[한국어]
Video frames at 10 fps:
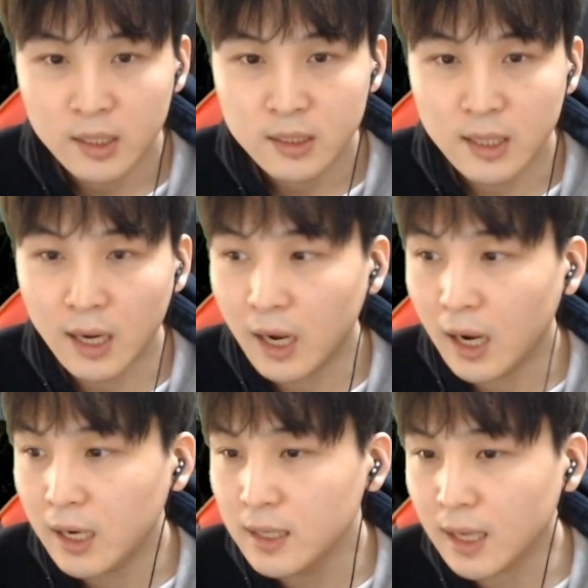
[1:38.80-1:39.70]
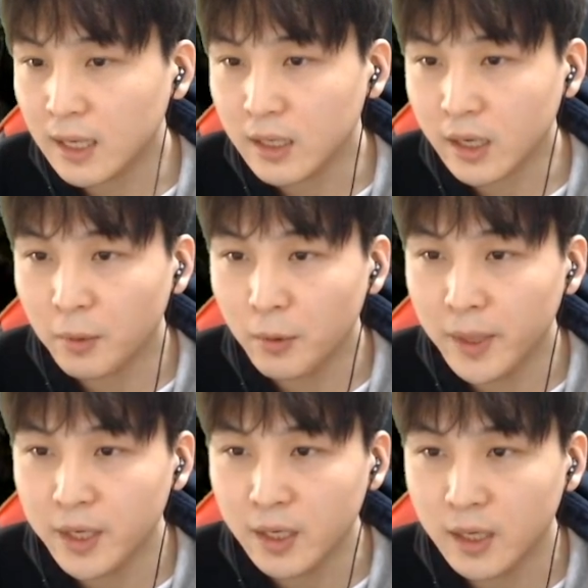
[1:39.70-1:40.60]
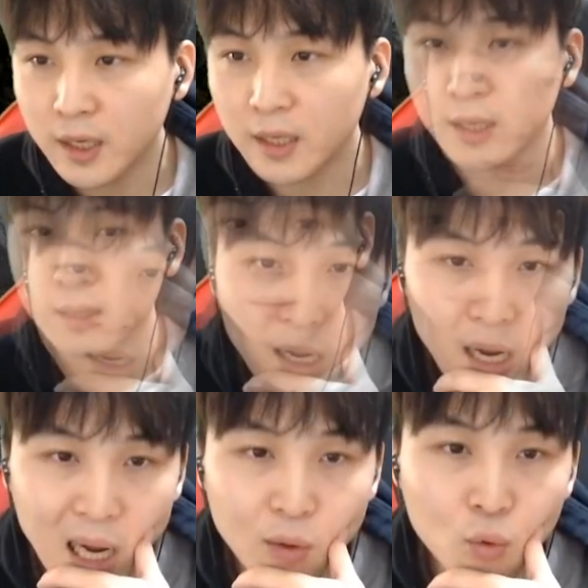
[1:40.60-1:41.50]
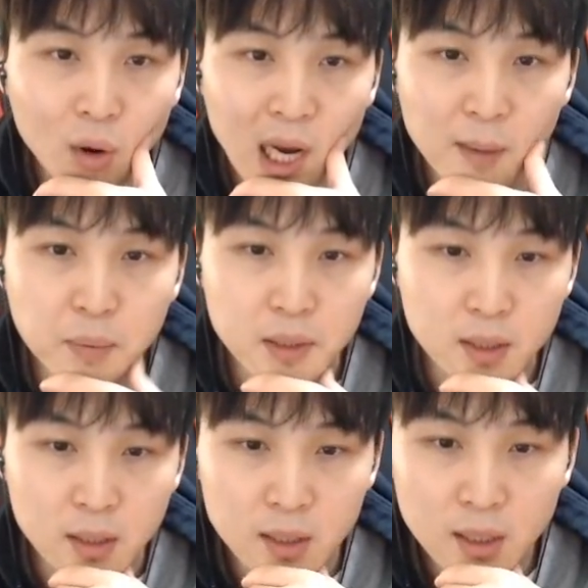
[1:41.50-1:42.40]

자 일단 이렇게 보면은 아쿠아엘프